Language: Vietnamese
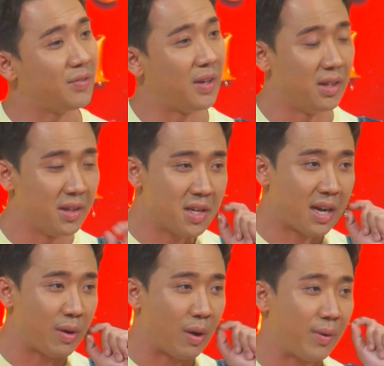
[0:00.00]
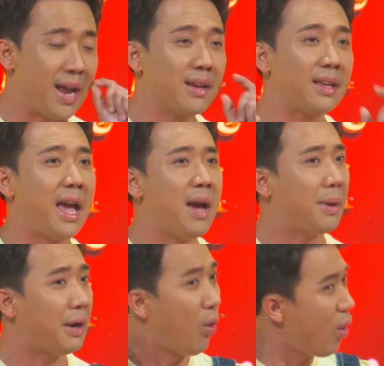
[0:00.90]
và lựa những câu nào đắt giá
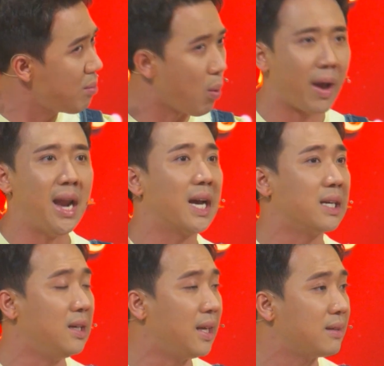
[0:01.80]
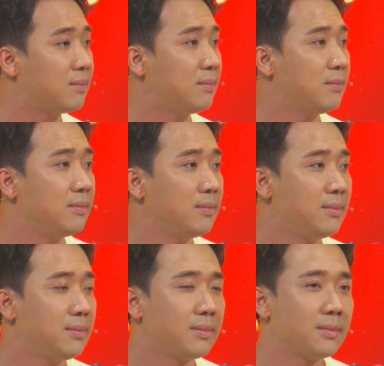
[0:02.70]
mà nói một cái là cười liền
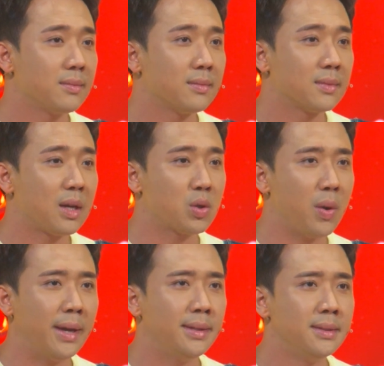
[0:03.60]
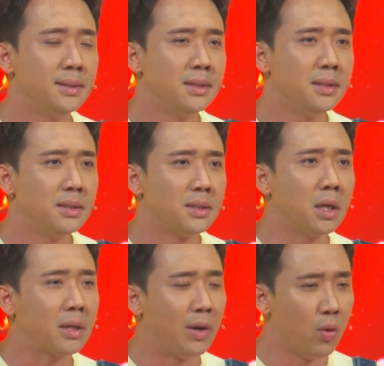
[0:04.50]
câu số 2
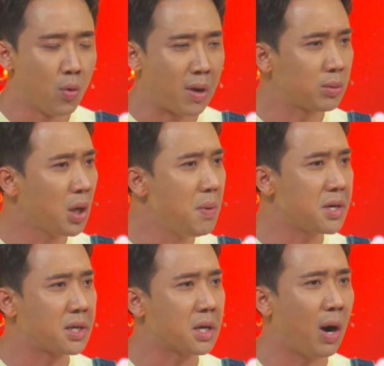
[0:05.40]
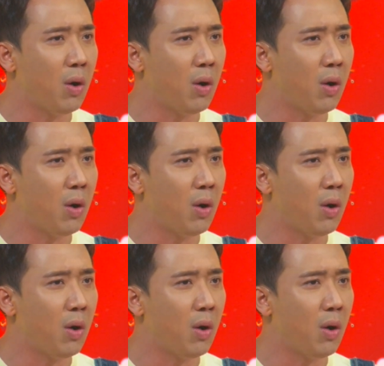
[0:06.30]
Trấn Thành luôn luôn khóc sướt mướt trên sân